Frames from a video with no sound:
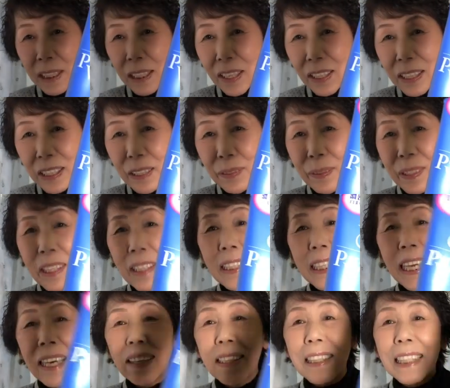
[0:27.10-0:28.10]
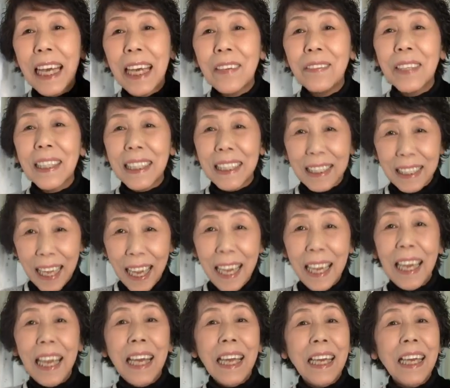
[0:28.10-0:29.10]
というものでございますね、
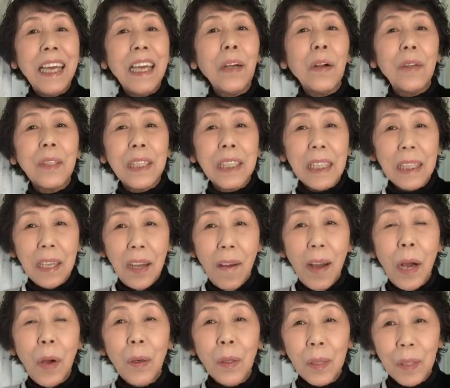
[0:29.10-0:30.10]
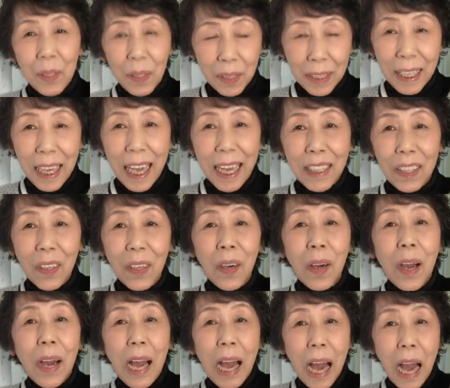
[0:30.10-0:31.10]
えー、こちらは本当にあの
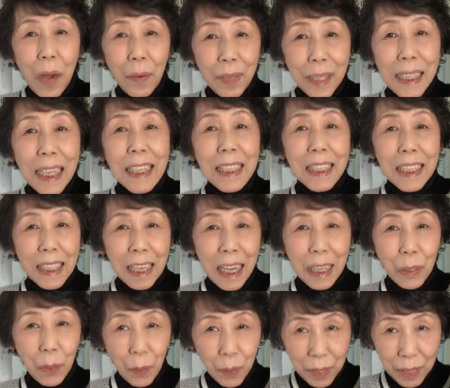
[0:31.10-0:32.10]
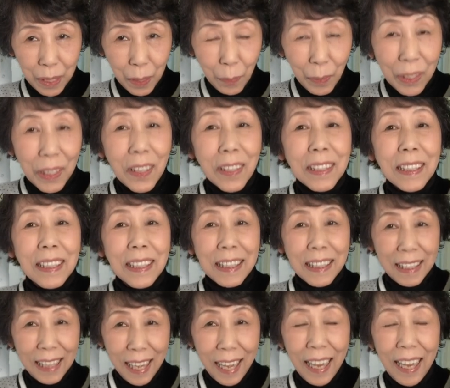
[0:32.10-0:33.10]
泡立ちがとってもよくっ
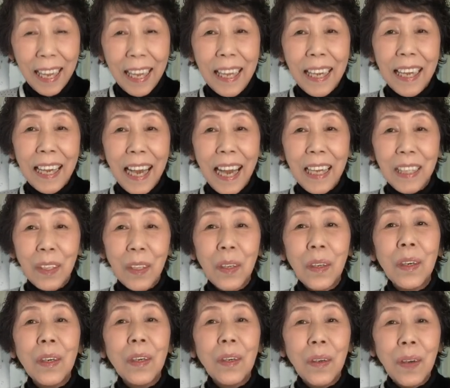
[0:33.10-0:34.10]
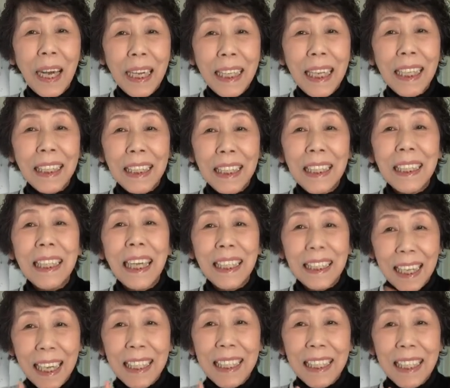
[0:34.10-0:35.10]
てあのお肌に優
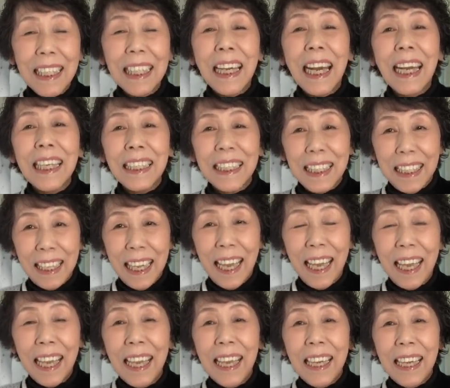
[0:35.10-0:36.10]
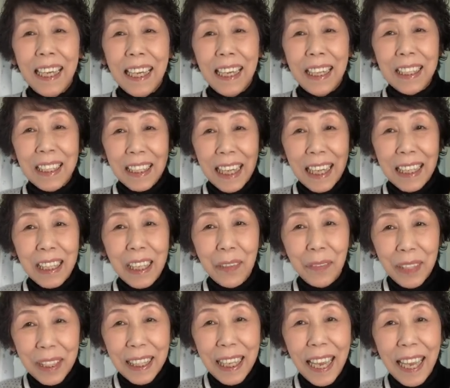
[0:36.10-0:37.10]
しい感じで、えー、使って
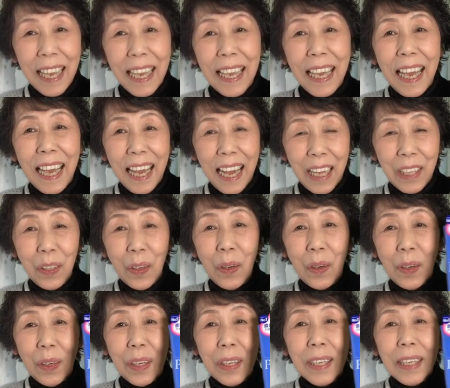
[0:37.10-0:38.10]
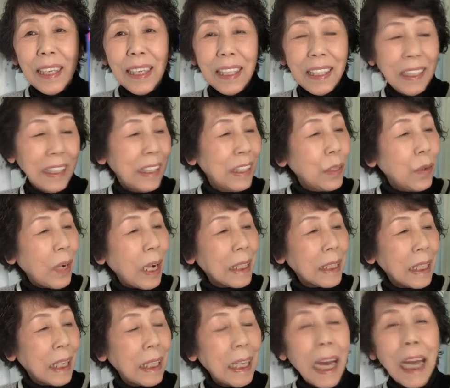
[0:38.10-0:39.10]
みてあの良
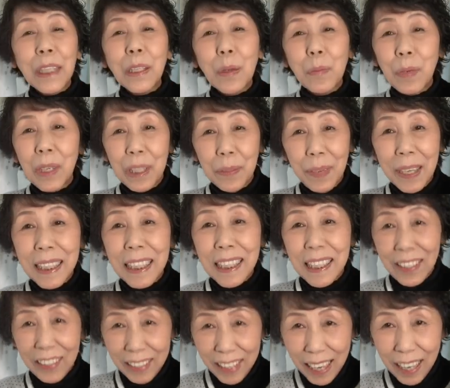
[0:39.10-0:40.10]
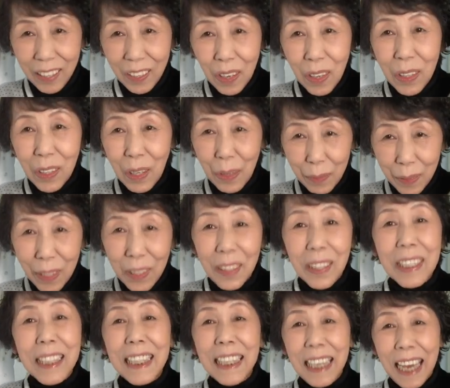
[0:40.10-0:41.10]
かったなと思いますので今後も
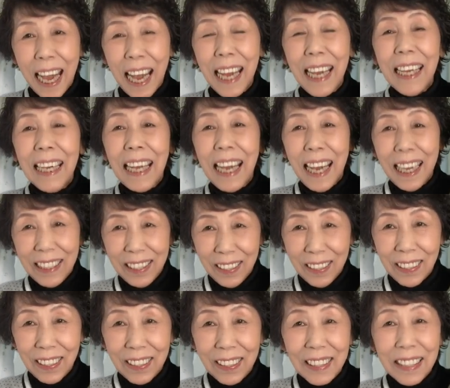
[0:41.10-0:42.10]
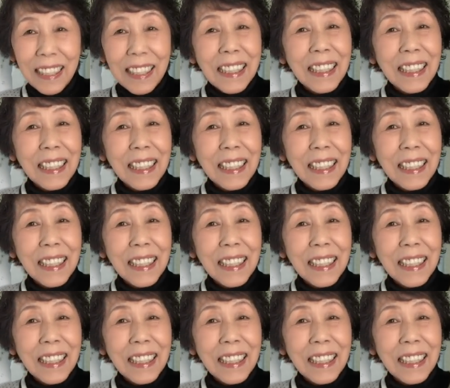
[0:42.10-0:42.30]
こちらあの